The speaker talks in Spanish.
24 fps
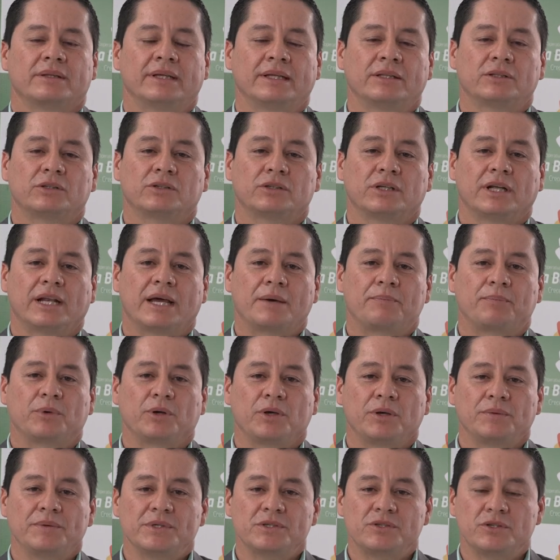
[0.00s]
Dentro de las
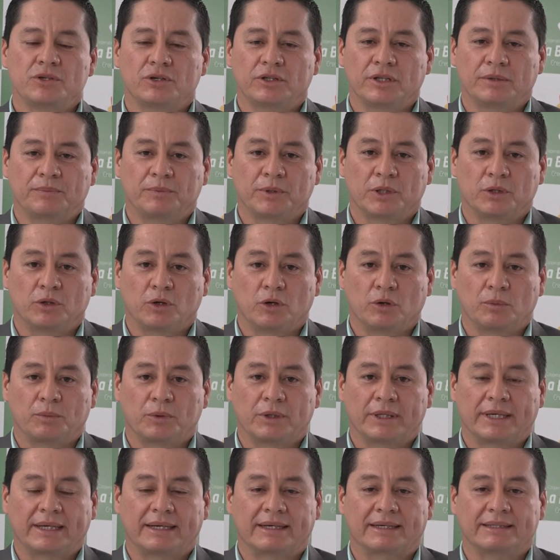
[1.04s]
prohibiciones, pues no lo
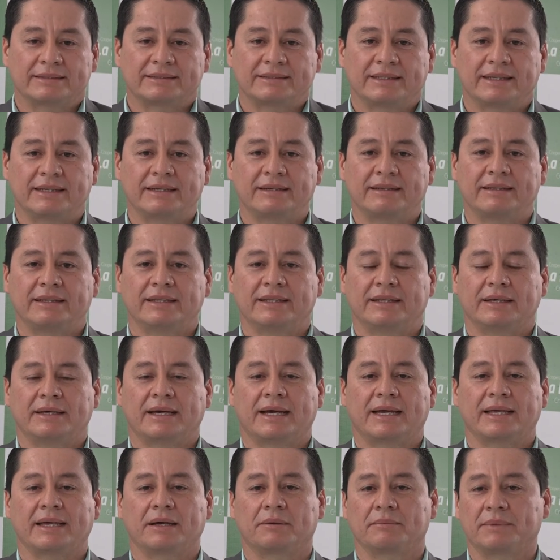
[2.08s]
podrán hacer
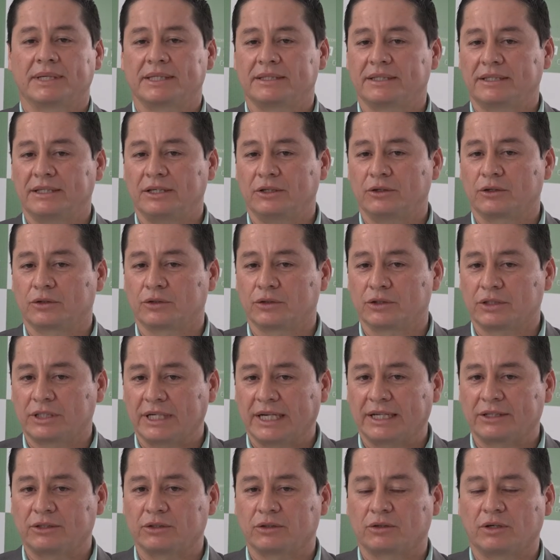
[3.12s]
quienes hayan mantenido
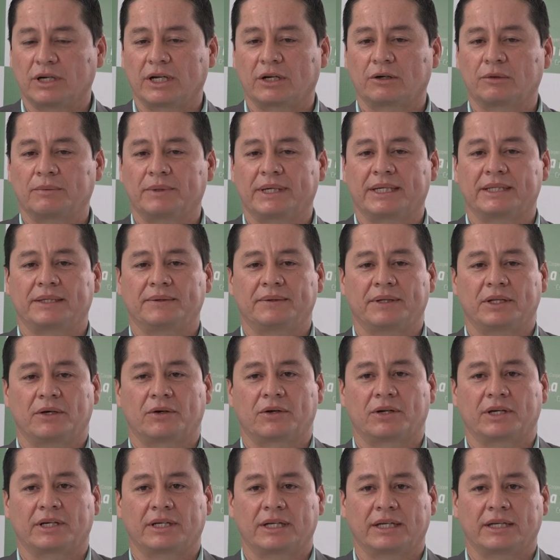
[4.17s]
contrato con la Cooperativa de
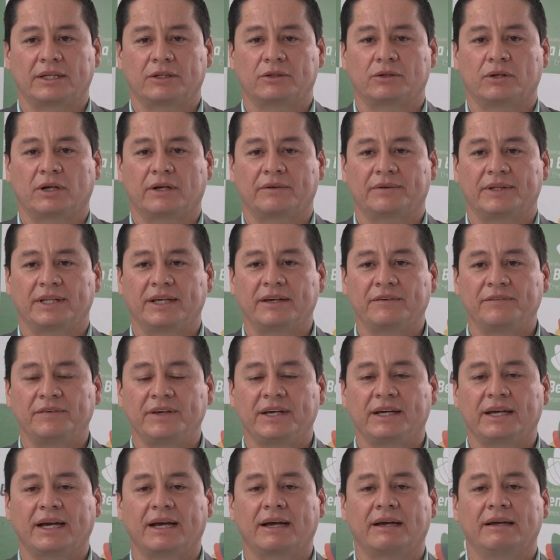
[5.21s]
Ahorro y Crédito La
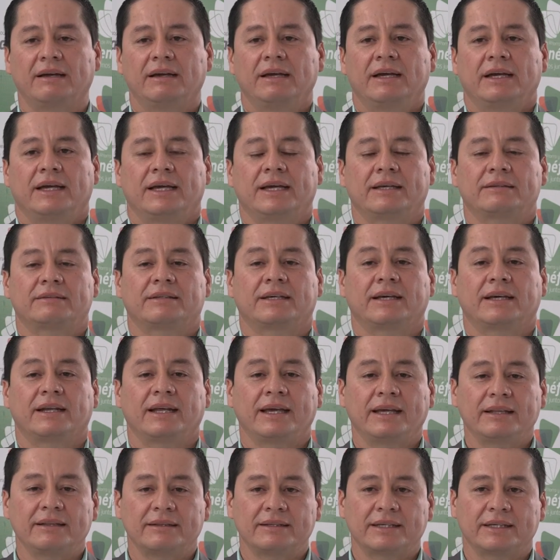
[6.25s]
Benéfica, ex
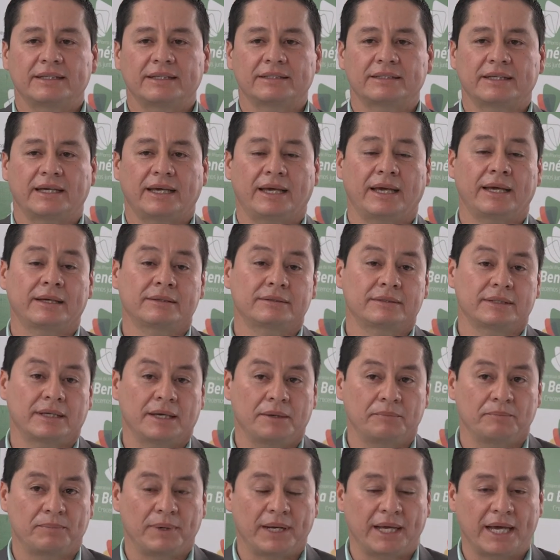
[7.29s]
gerentes, ex
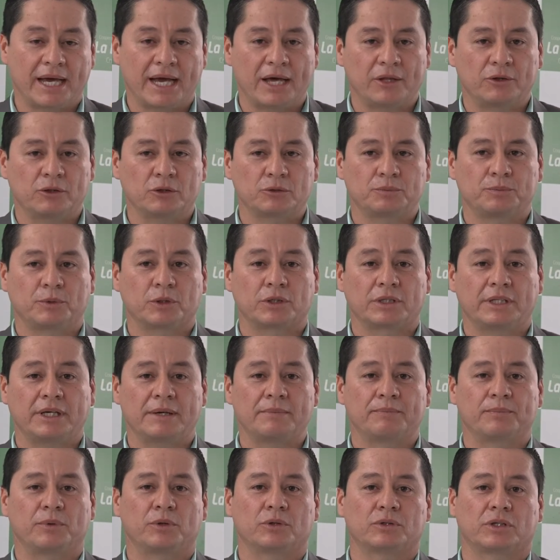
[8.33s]
empleados, por
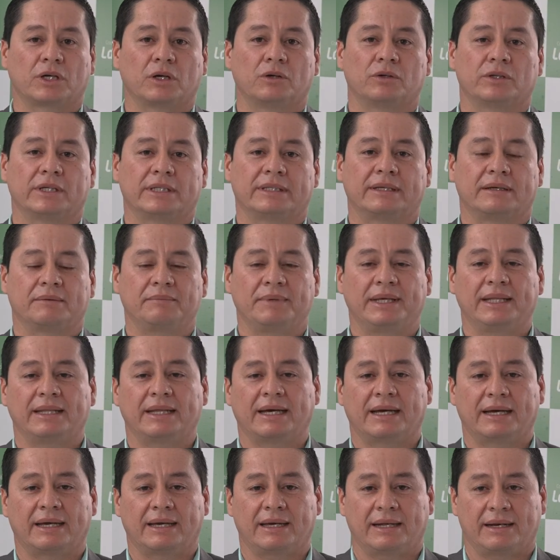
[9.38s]
tiempos que lo
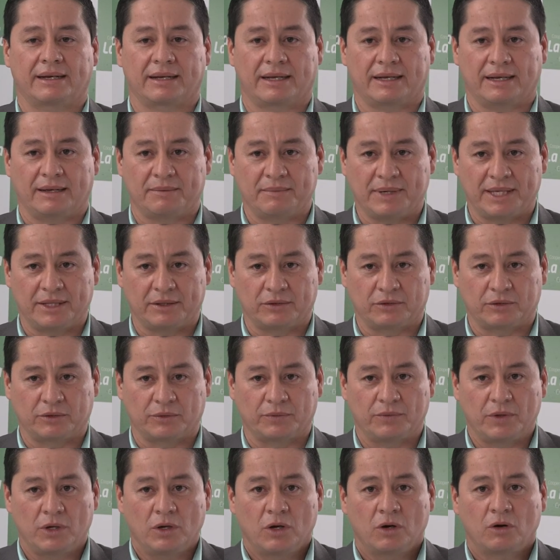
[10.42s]
determina el
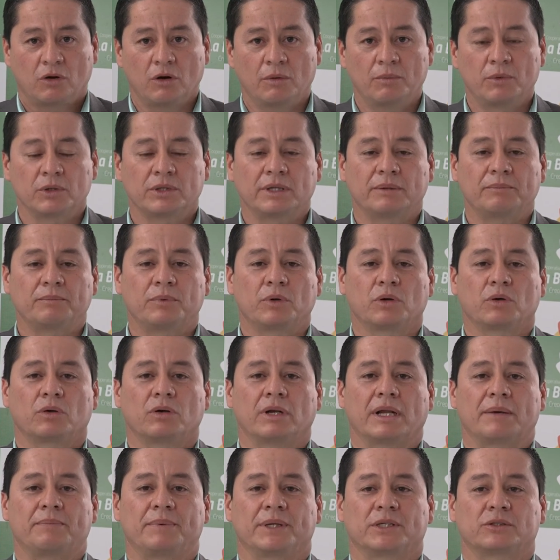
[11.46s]
reglamento, como
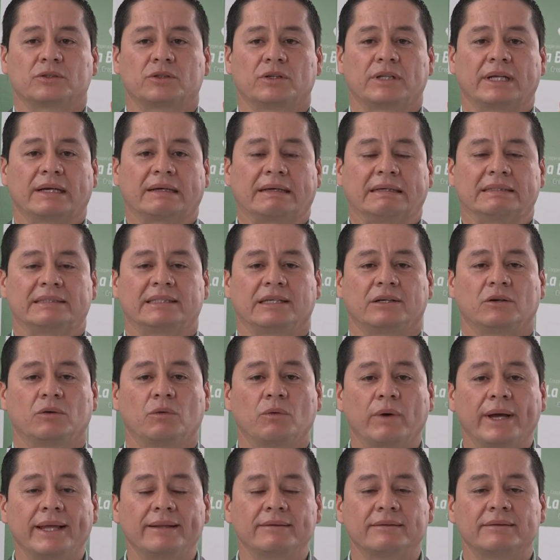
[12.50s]
tampoco las personas que se
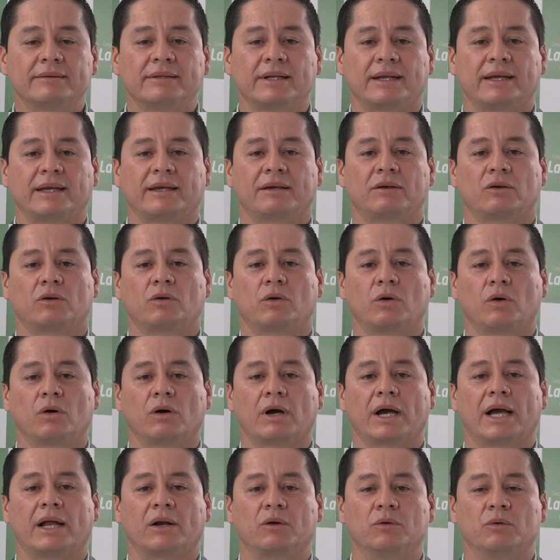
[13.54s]
encuentren
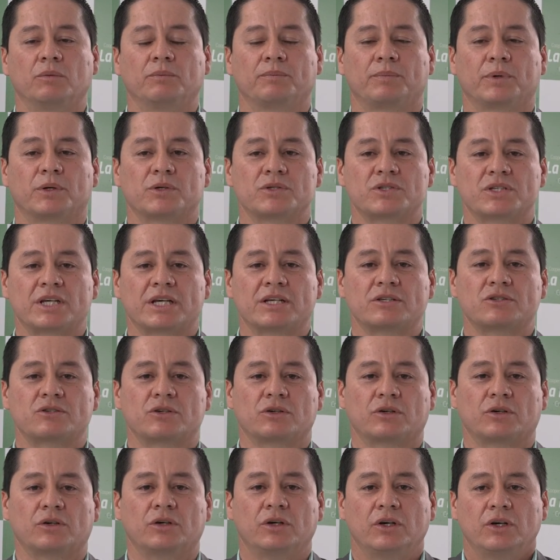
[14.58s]
con algún
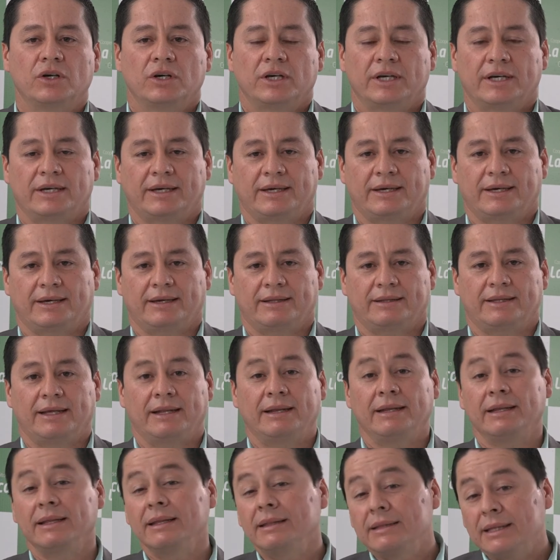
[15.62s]
proceso eh, de
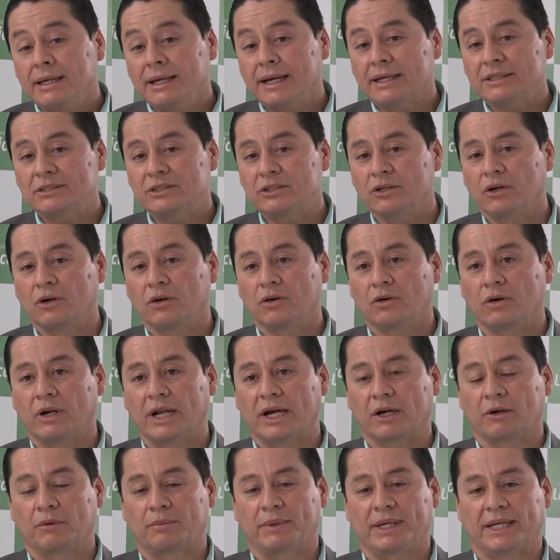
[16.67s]
litigación con
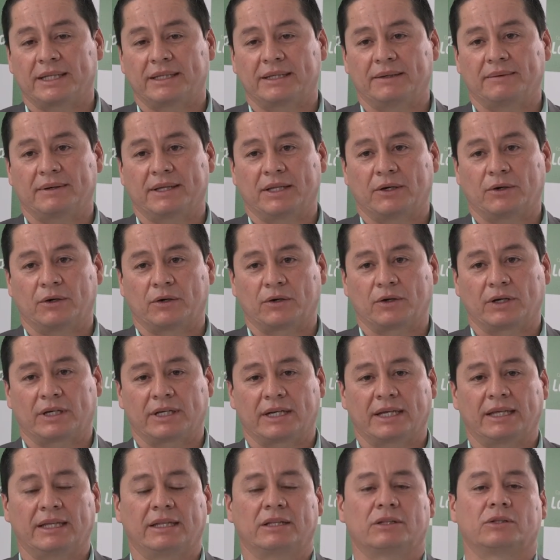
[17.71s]
la Cooperativa de Ahorro y
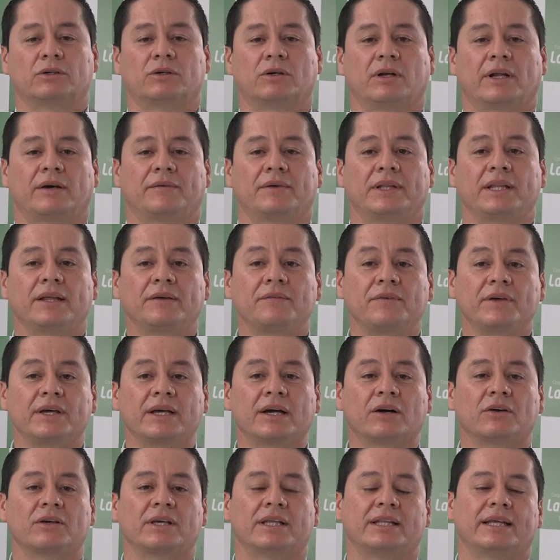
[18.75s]
Crédito crédito o la
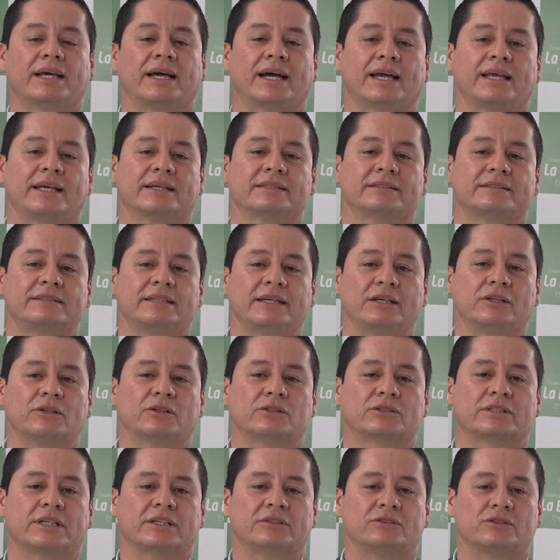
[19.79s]
benéfica o quienes hayan
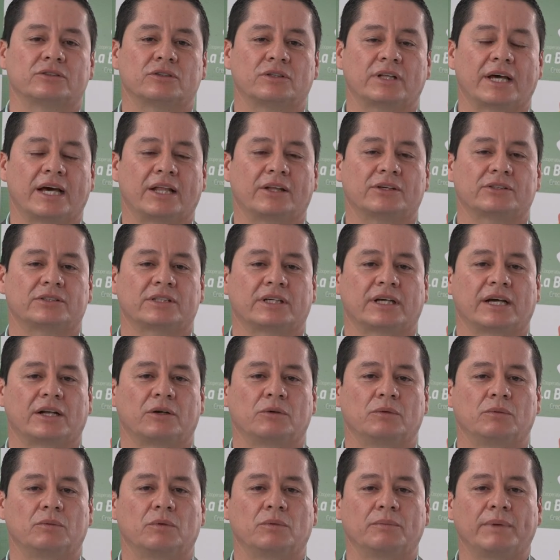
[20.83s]
sido sancionados en
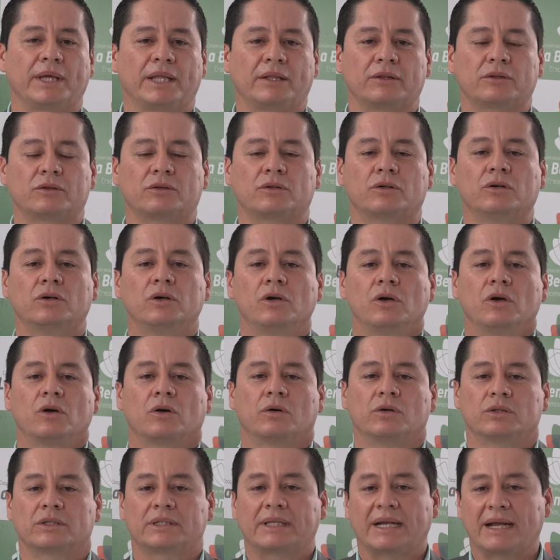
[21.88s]
algún momento
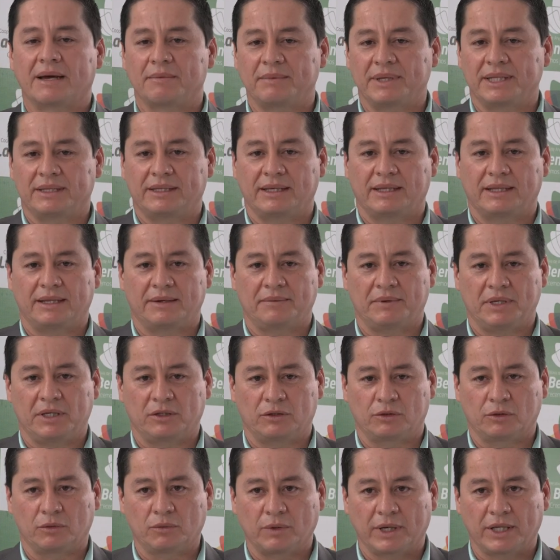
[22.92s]
con trámites de
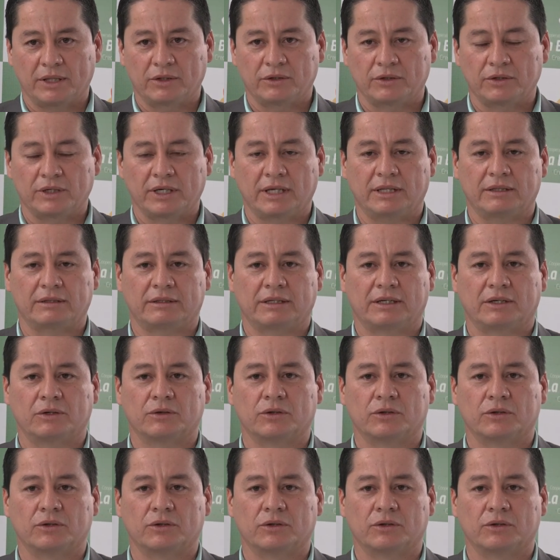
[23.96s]
visto bueno, entre